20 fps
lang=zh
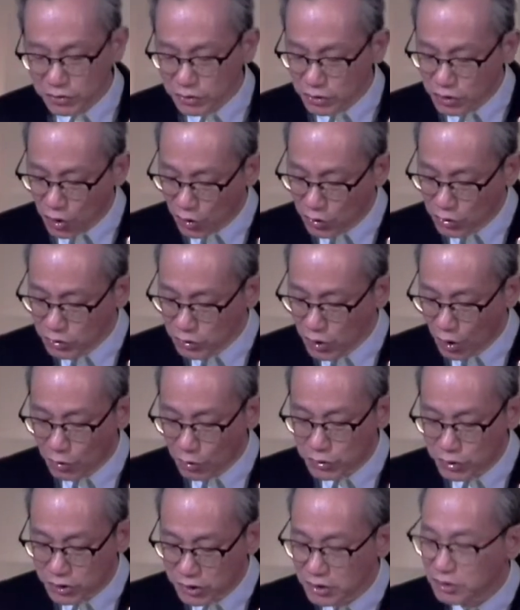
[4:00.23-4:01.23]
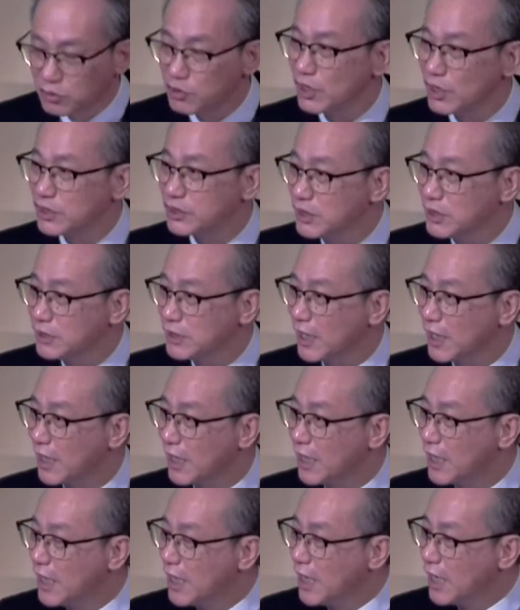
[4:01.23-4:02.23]
就是从有自觉性
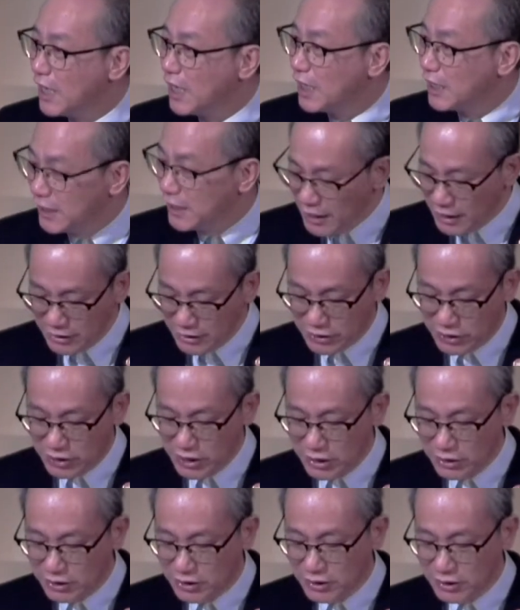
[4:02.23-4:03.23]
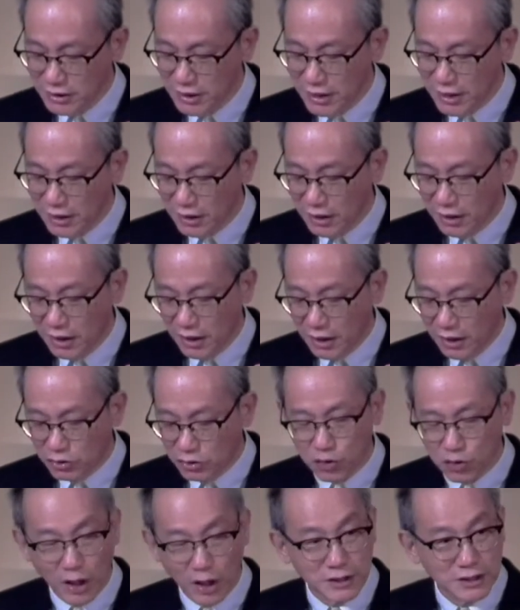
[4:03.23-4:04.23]
的理性智
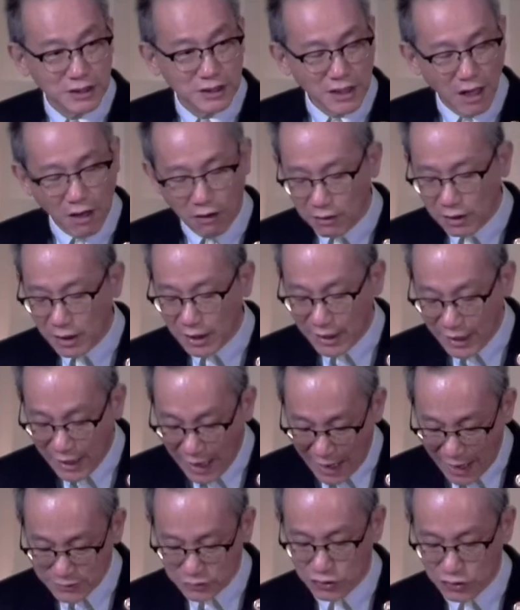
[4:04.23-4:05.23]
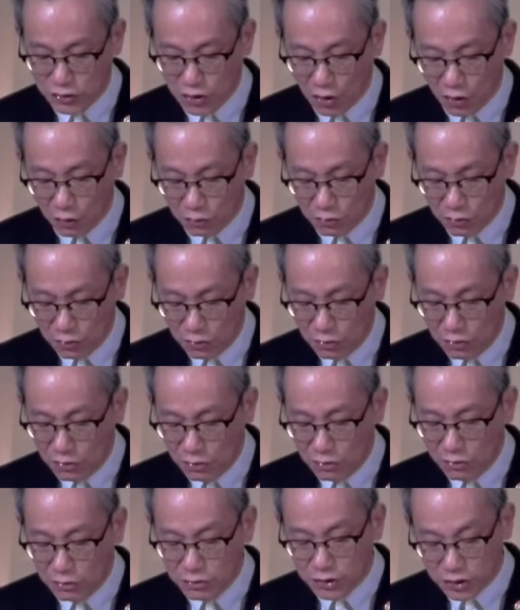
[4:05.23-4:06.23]
力转移到感
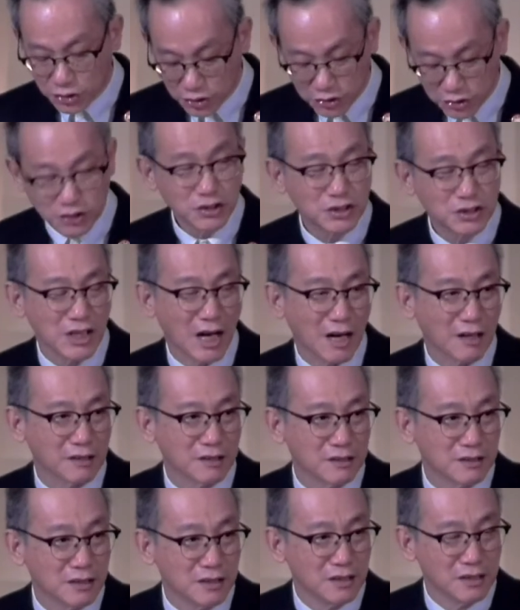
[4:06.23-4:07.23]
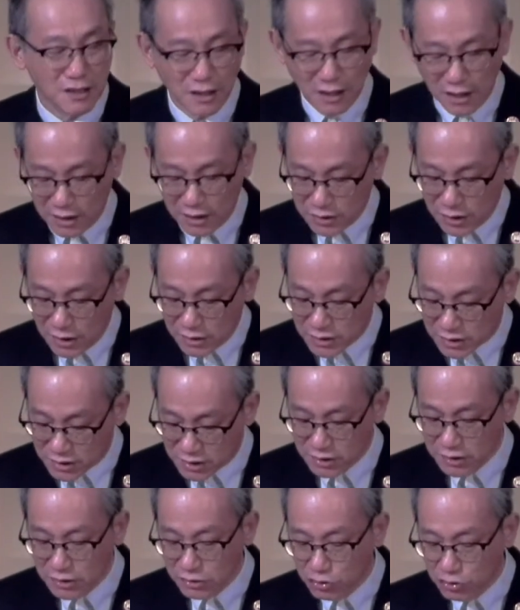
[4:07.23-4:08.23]
受、思想、
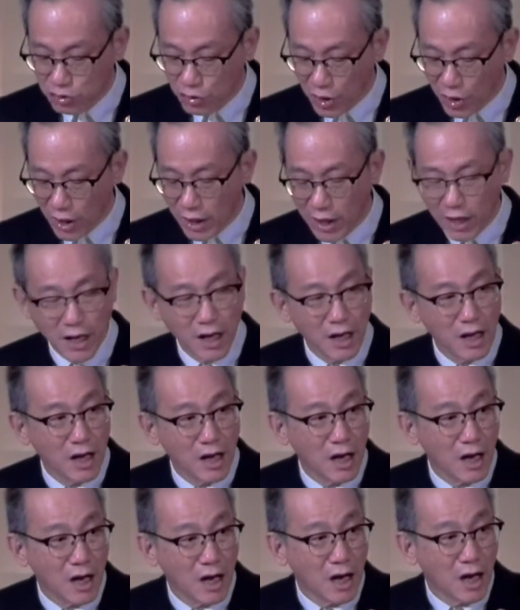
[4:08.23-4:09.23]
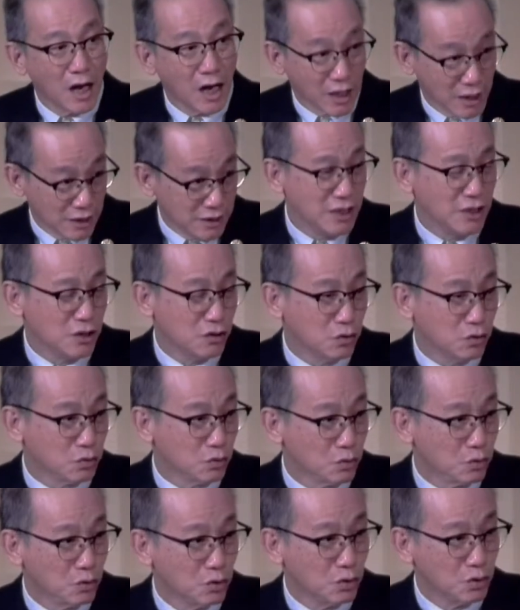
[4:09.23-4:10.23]
直觉和意
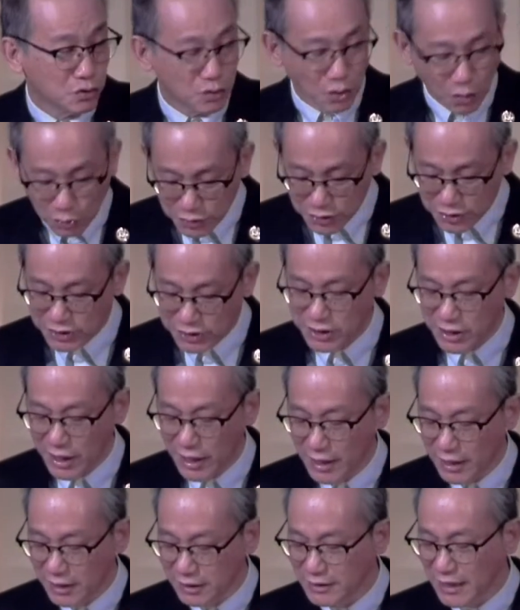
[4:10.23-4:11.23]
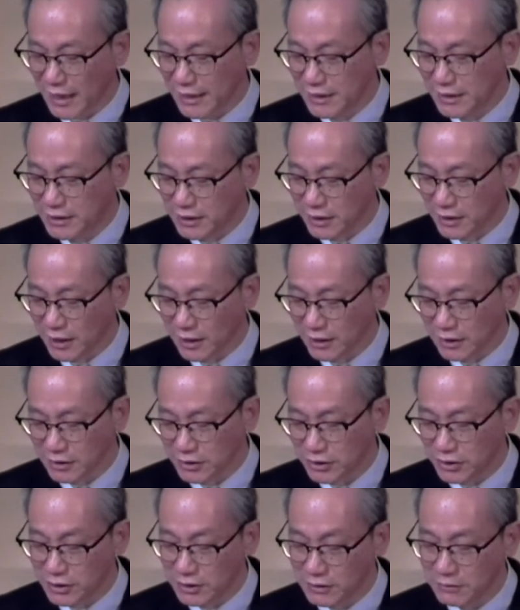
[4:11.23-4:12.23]
图都结合在一起的
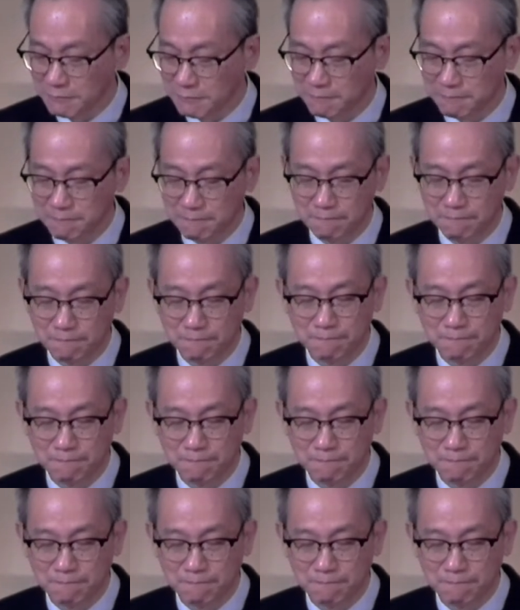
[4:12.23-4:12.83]
核心，